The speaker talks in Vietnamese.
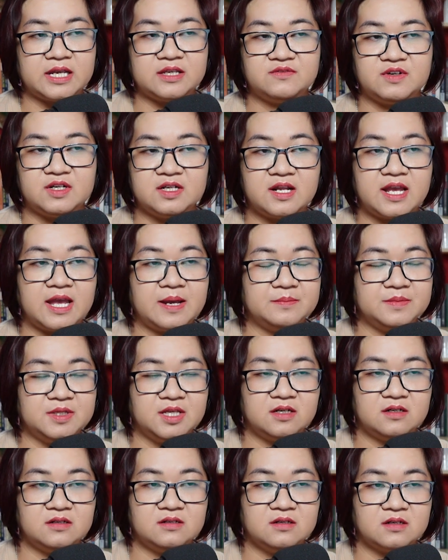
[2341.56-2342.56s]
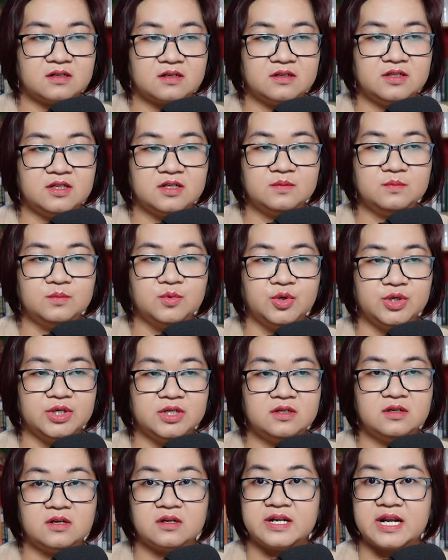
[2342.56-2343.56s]
anh vẫn cảm nhận được những mùi
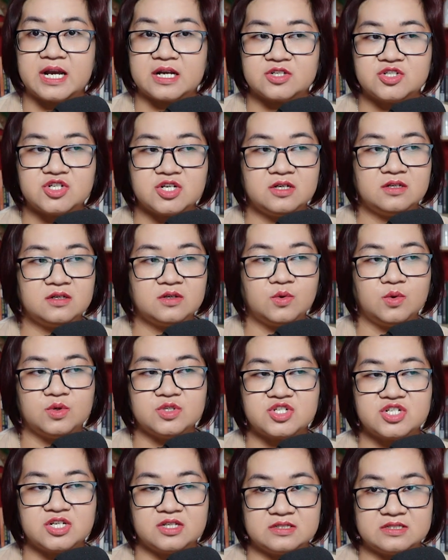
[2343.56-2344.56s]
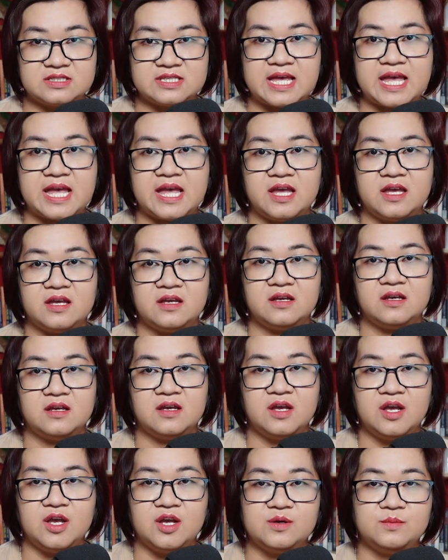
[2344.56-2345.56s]
hương đặc trưng của rừng già,
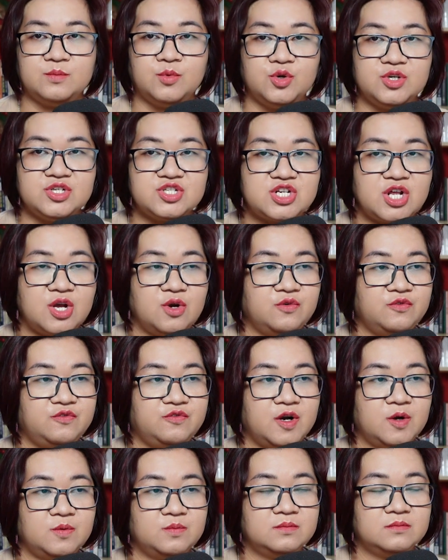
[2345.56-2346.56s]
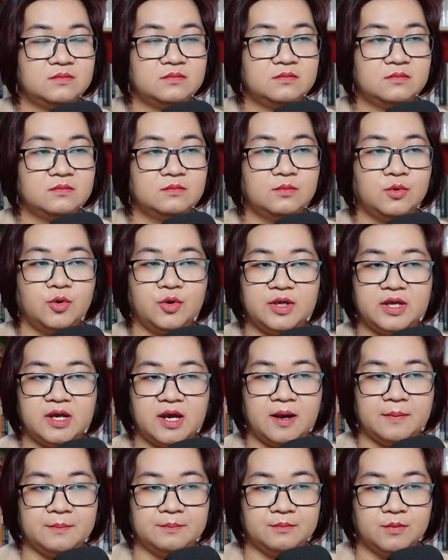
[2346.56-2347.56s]
mùi rêu phong, mùi
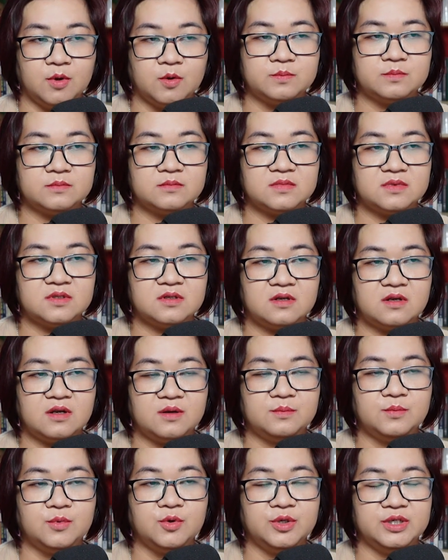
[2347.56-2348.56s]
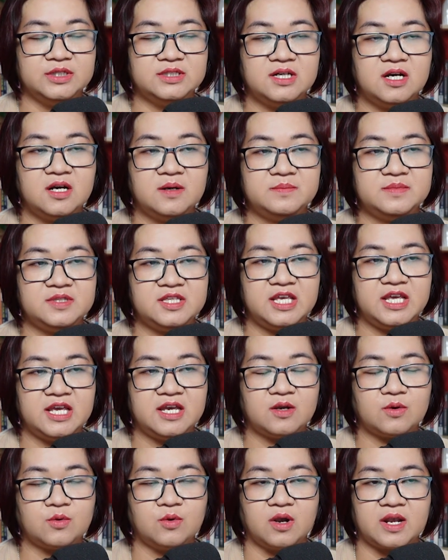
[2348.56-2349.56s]
ẩm mục, mùi thơm
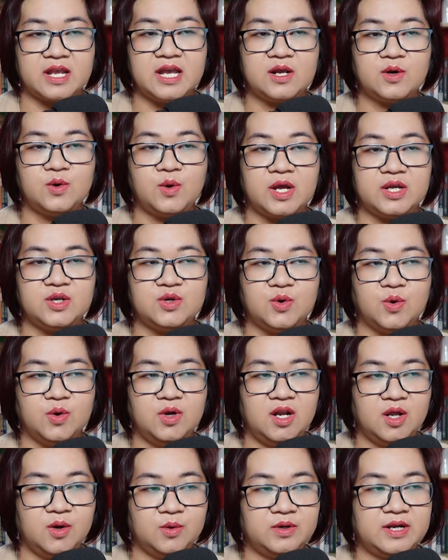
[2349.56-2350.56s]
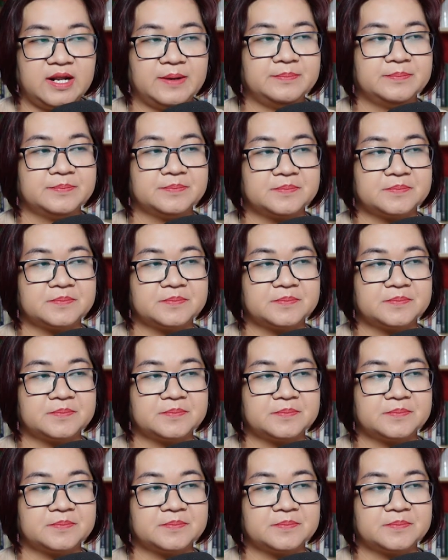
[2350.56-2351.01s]
nhẹ của các loại gỗ lâu năm.